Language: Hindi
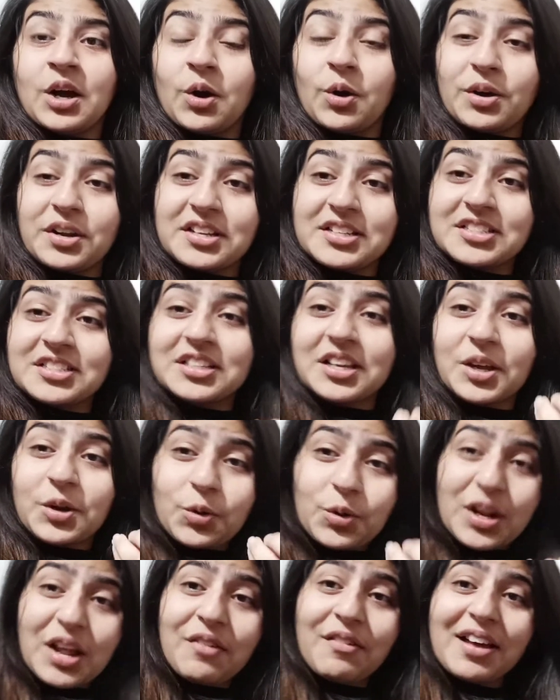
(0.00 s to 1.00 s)
और इस
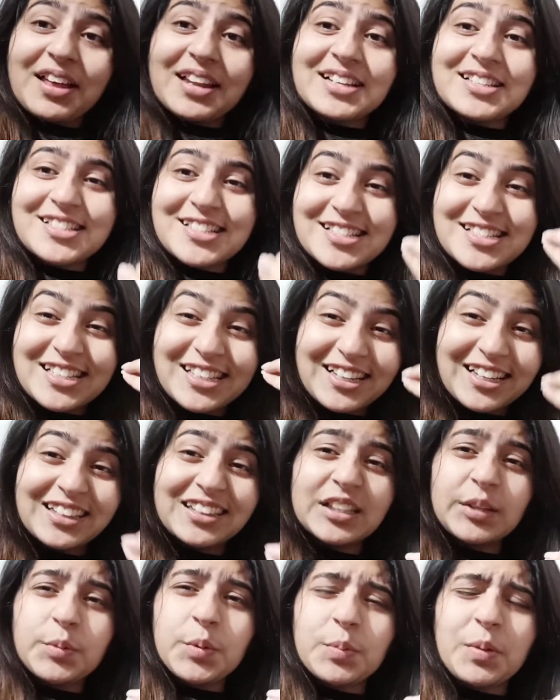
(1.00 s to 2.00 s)
करोना वायरस जैसी
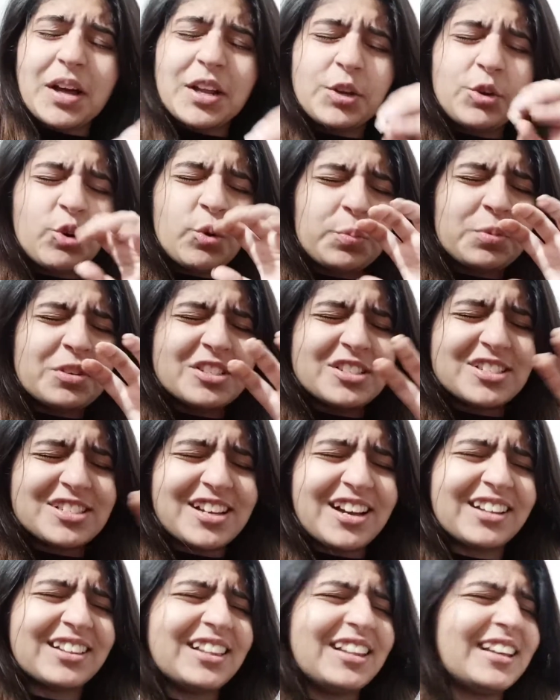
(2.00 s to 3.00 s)
गंदी बीमारी को अपने
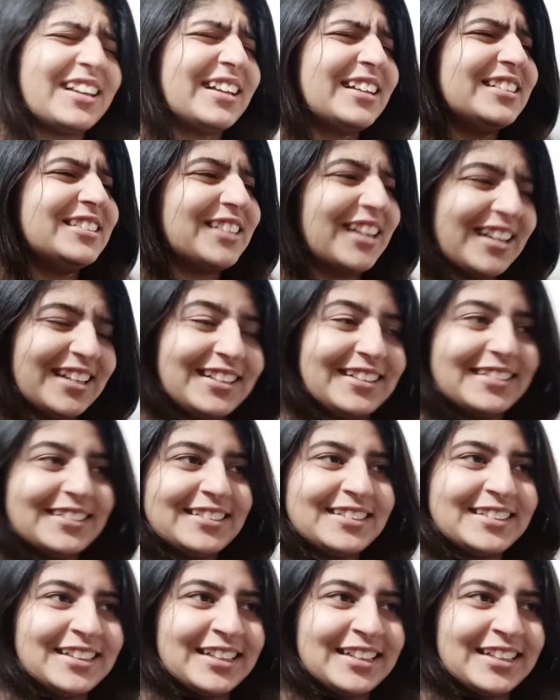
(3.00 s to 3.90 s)
साथ लेके जाएंगी